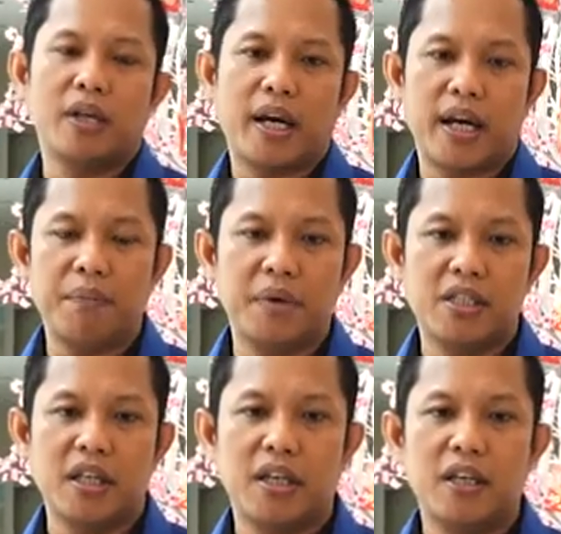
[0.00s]
dengan MD
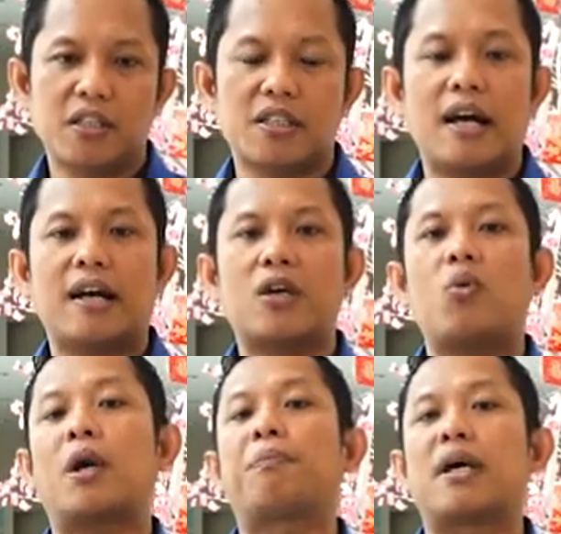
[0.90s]
sini sangat
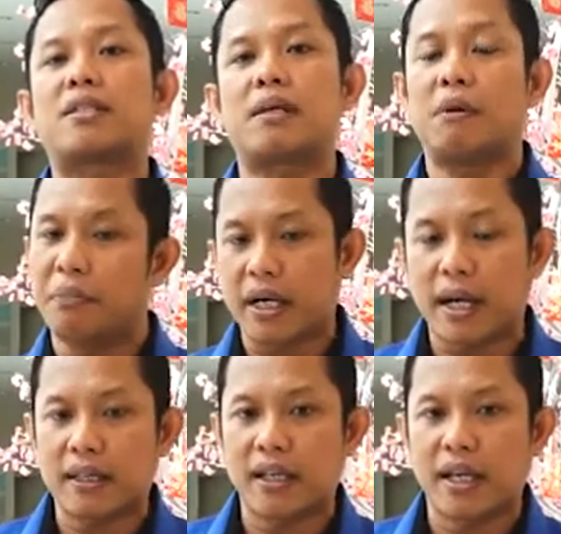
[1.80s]
luar biasa
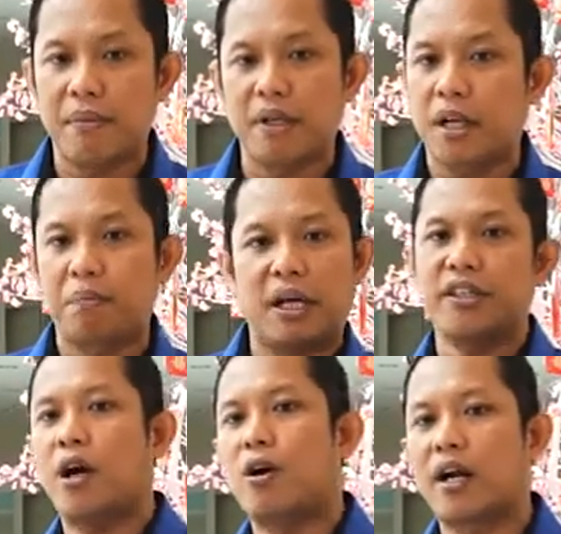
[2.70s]
memberkati kami dan
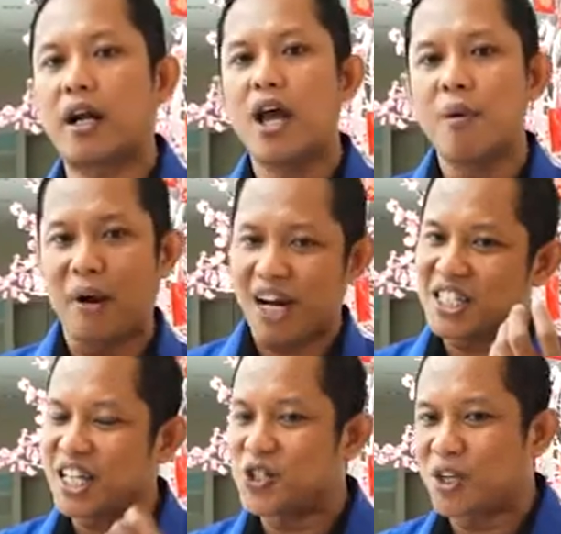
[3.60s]
banyak orang bahkan
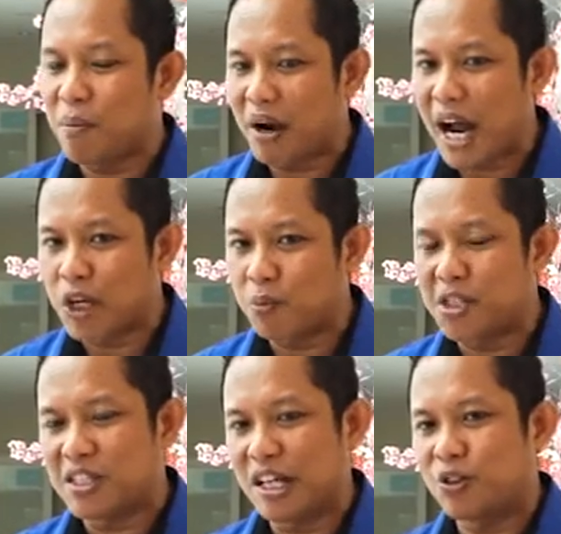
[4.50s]
saya juga mengadopsi
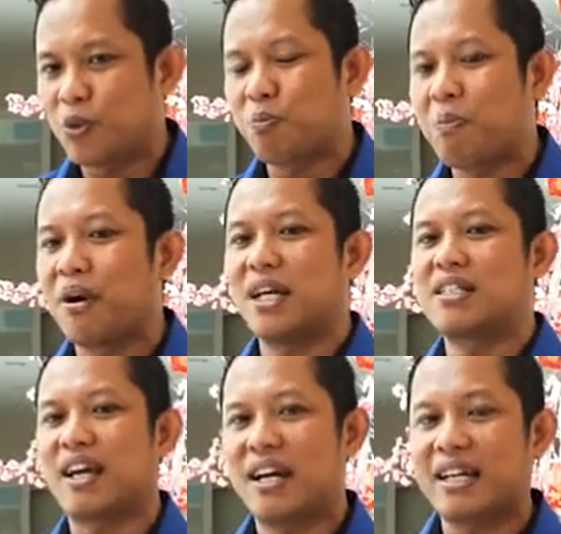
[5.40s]
satu
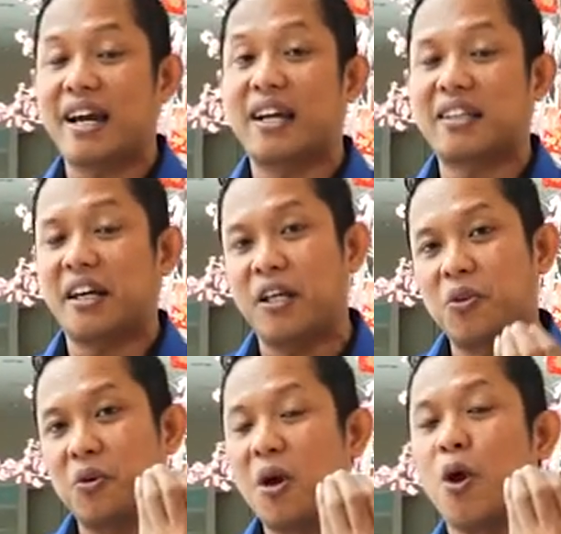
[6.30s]
pembelajaran karakter
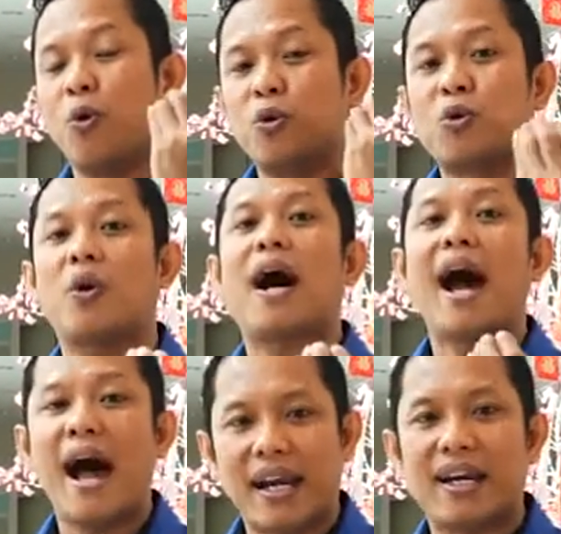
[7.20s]
itu untuk
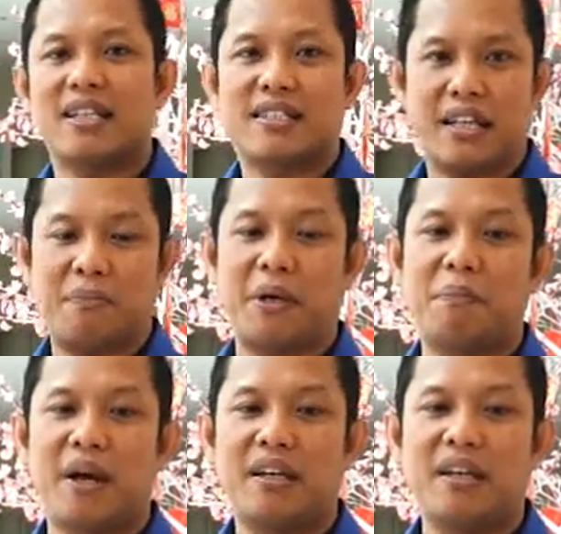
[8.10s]
anak saya
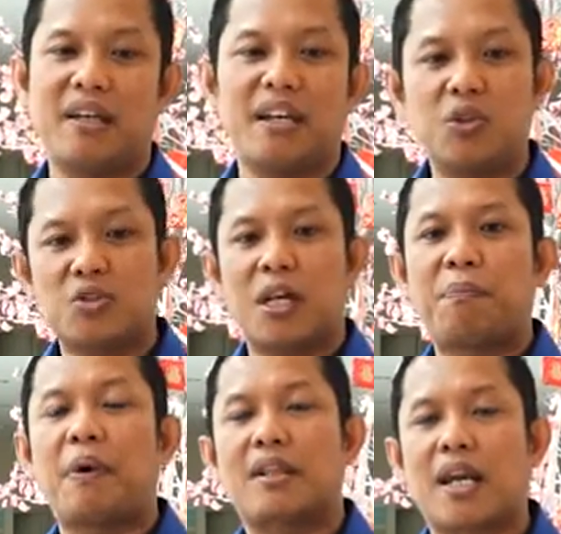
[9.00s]
pribadi dan itu saya
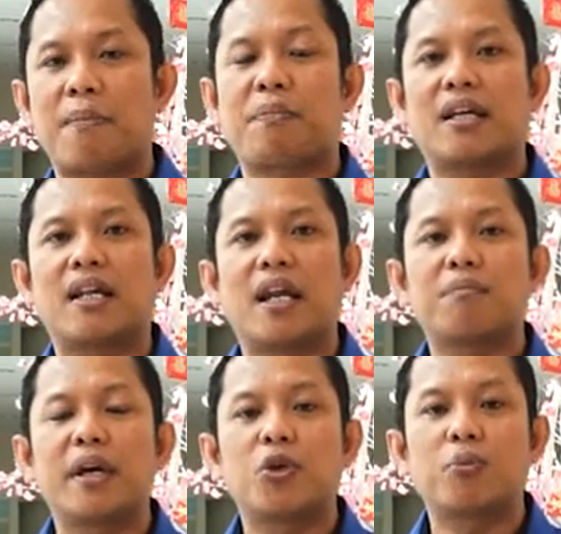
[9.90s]
terapkan dalam
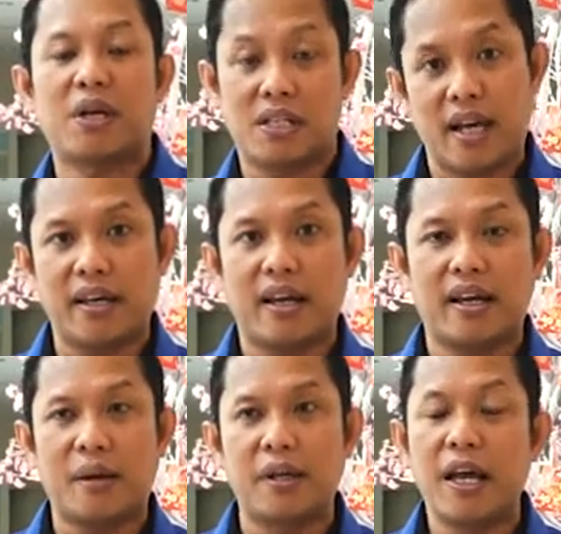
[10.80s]
kehidupan
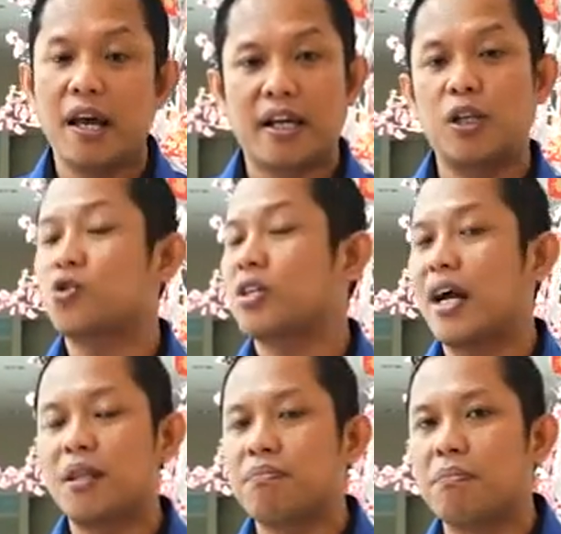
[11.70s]
sehari-hari kami dan itu
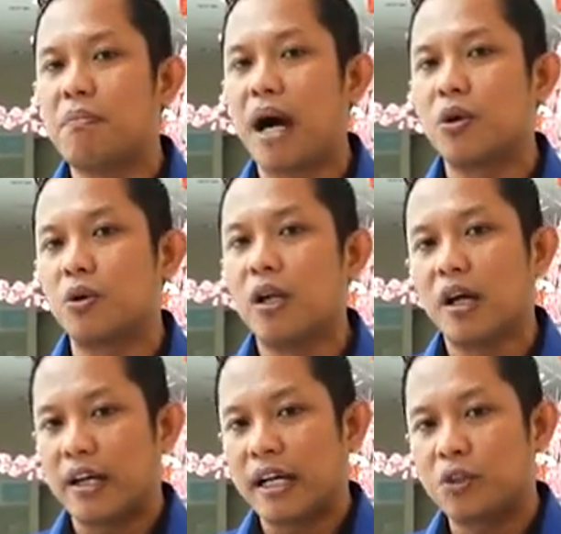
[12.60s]
sangat membangun
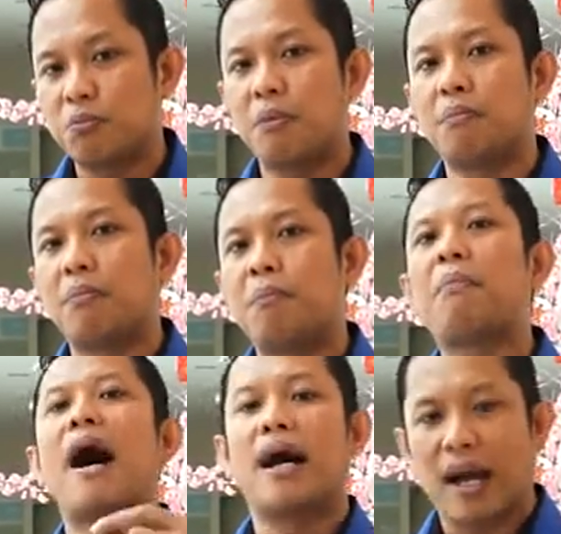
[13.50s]
dan itu
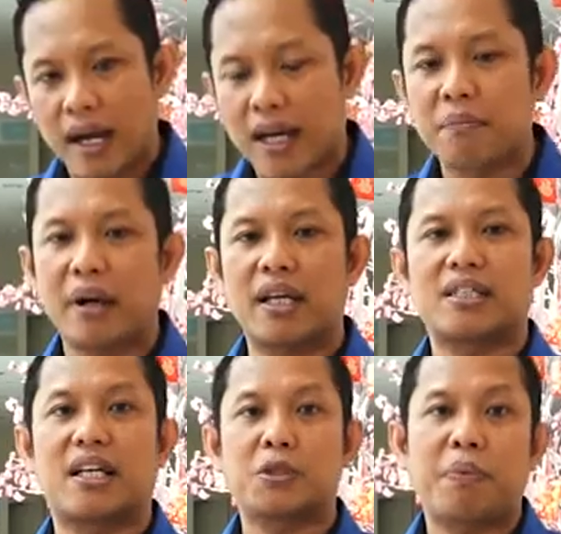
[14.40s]
membanggakan bagi
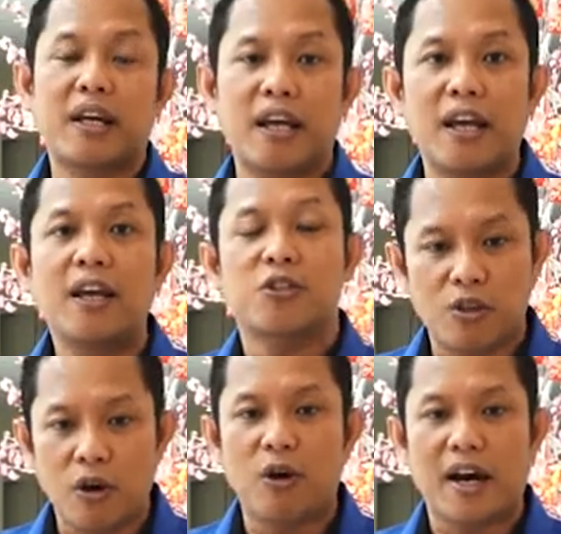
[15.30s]
saya sebagai
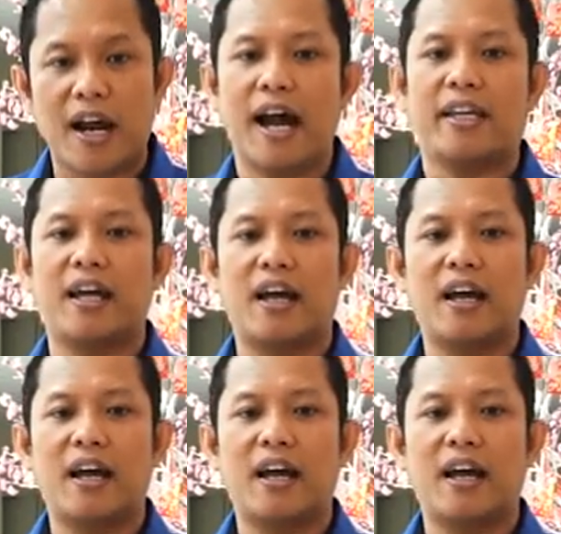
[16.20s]
seorang ayah